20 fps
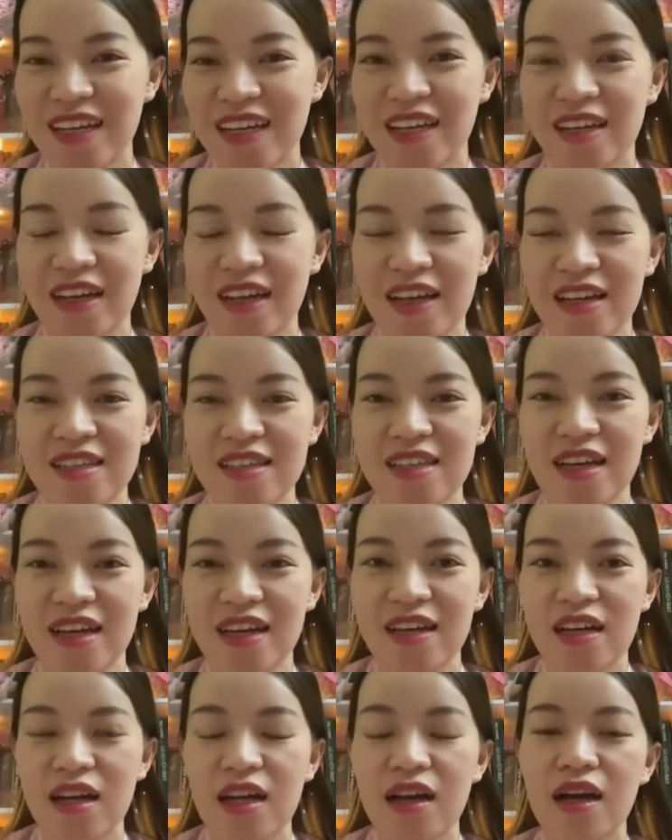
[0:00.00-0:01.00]
à, hay là gì ạ
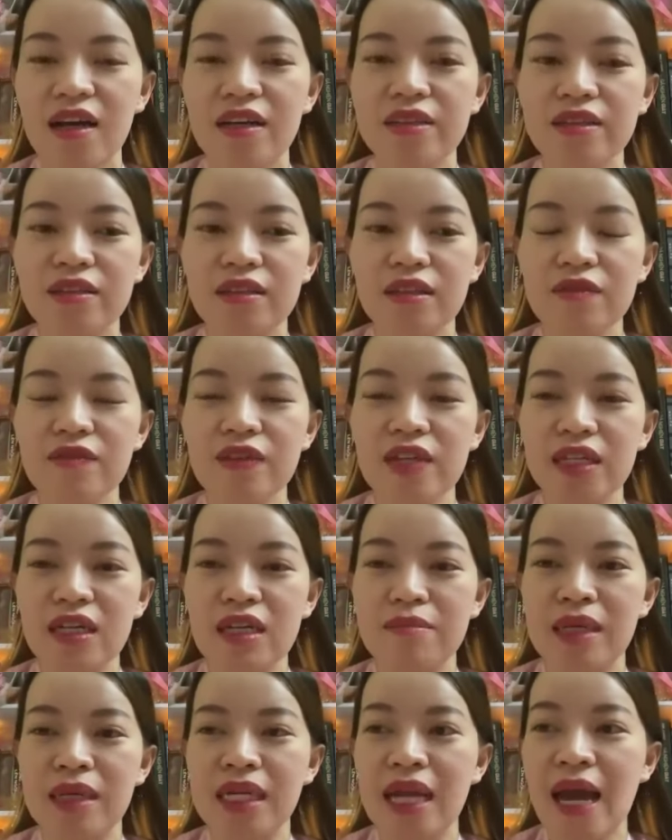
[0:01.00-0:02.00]
à, giữa việc là
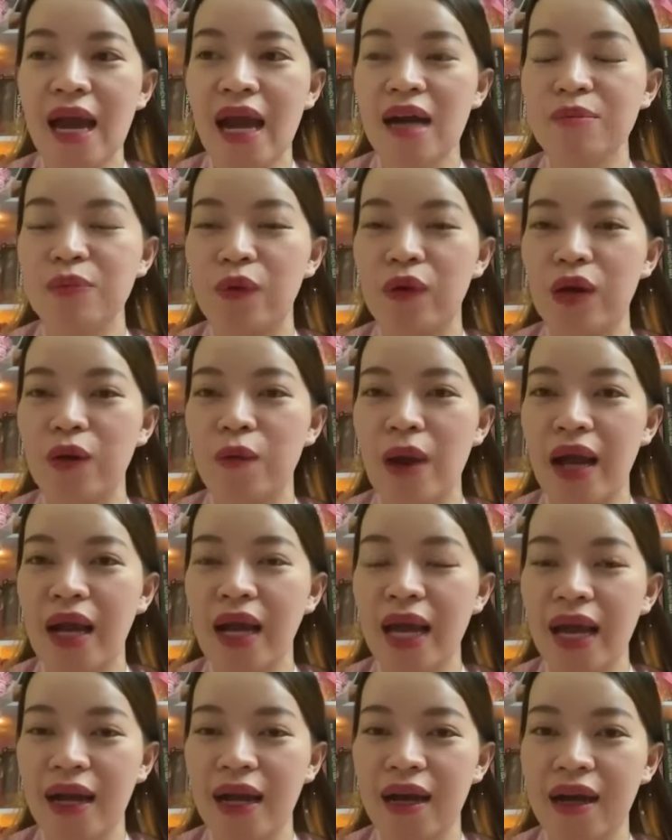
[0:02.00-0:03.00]
mình ăn một cái quán
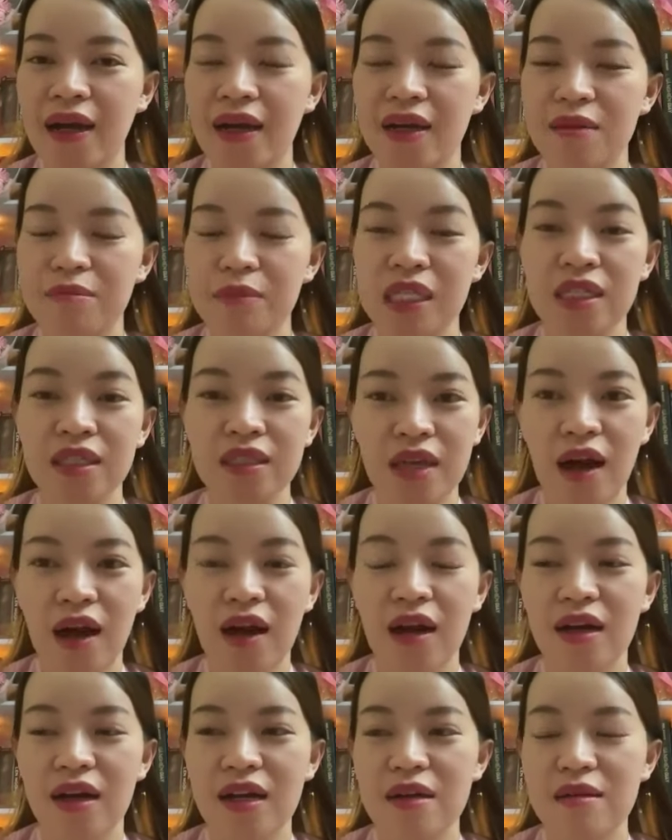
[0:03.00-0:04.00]
ăn bình
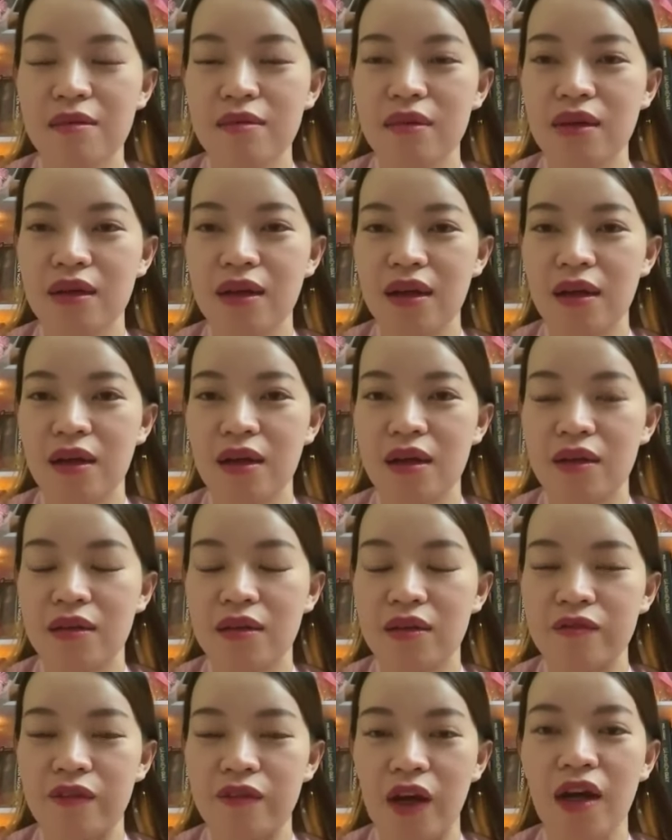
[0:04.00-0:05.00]
dân à,
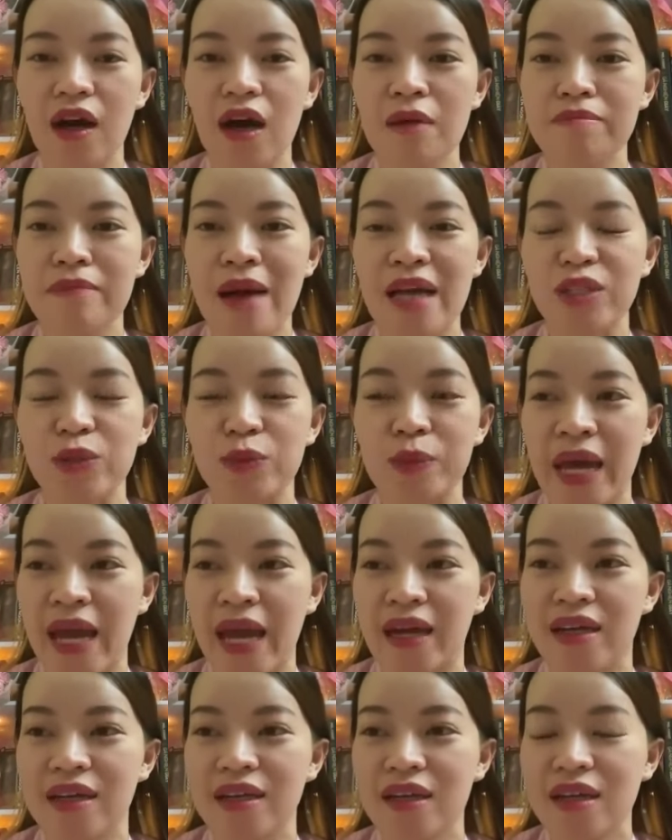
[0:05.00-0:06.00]
phần cơm ba 30 ngàn
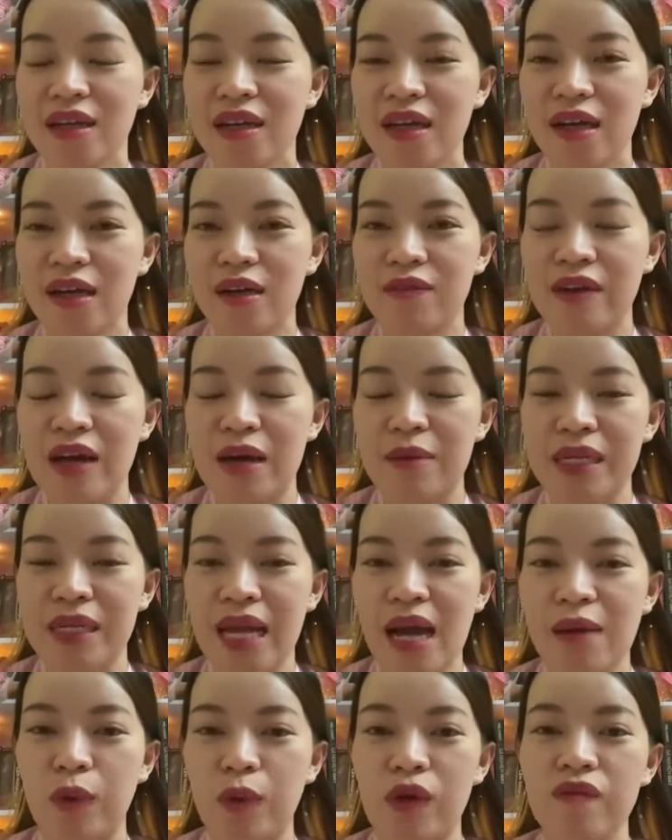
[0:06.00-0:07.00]
Ờ, và mình
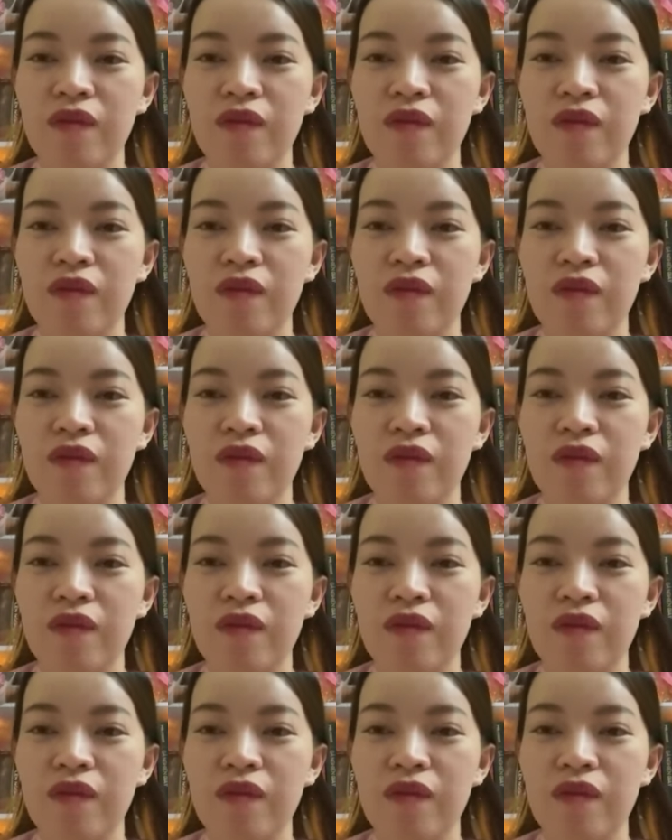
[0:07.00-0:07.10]
ăn một cái